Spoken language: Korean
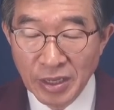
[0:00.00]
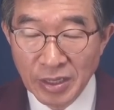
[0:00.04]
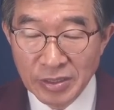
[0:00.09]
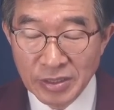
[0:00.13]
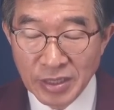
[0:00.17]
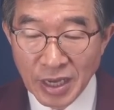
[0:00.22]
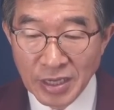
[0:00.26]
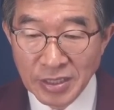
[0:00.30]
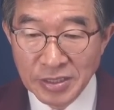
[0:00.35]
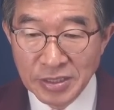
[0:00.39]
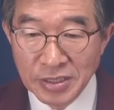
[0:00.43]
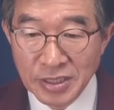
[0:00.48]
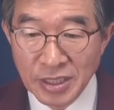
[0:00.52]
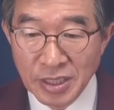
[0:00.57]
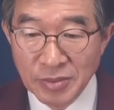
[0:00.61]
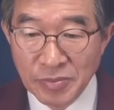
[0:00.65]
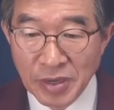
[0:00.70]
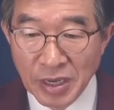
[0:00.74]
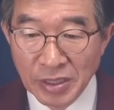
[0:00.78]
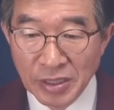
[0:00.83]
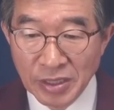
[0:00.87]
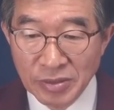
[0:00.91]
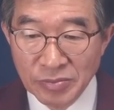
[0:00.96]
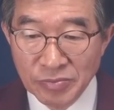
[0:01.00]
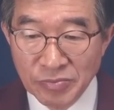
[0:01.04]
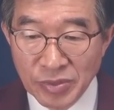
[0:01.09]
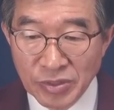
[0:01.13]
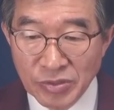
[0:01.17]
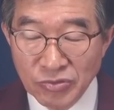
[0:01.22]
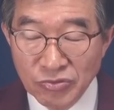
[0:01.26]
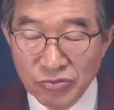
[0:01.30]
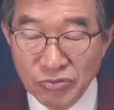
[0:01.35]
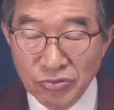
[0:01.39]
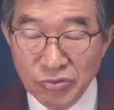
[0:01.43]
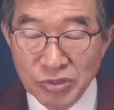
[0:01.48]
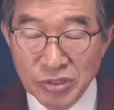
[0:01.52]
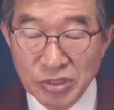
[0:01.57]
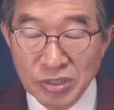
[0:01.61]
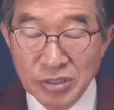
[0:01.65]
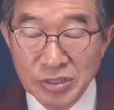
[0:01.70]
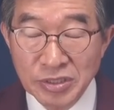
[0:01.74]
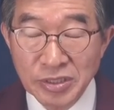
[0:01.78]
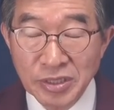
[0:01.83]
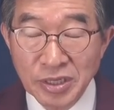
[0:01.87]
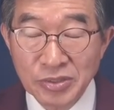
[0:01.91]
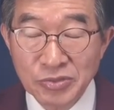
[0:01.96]
당신이 말하는 민주주의
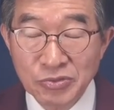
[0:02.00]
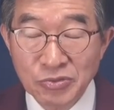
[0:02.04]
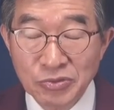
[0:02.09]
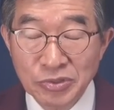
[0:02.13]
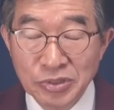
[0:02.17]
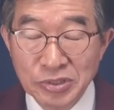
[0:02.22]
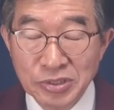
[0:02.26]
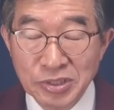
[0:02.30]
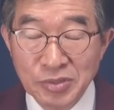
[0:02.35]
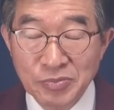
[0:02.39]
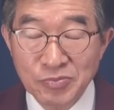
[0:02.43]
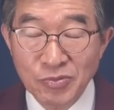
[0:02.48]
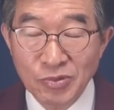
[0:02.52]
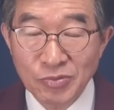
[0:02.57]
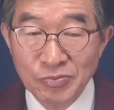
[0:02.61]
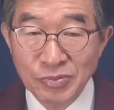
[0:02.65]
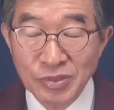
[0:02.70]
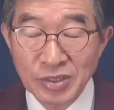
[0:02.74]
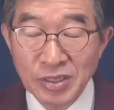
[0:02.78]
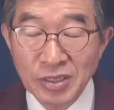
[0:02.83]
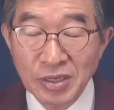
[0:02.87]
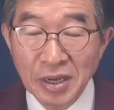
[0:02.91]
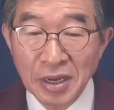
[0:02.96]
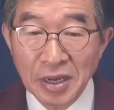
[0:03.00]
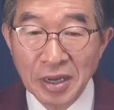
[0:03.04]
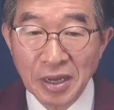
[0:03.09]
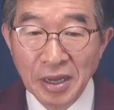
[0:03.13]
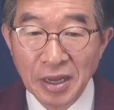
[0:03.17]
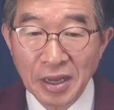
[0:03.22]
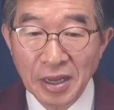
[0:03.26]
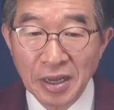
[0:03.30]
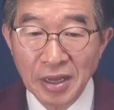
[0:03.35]
정체가 도대체 뭡니까?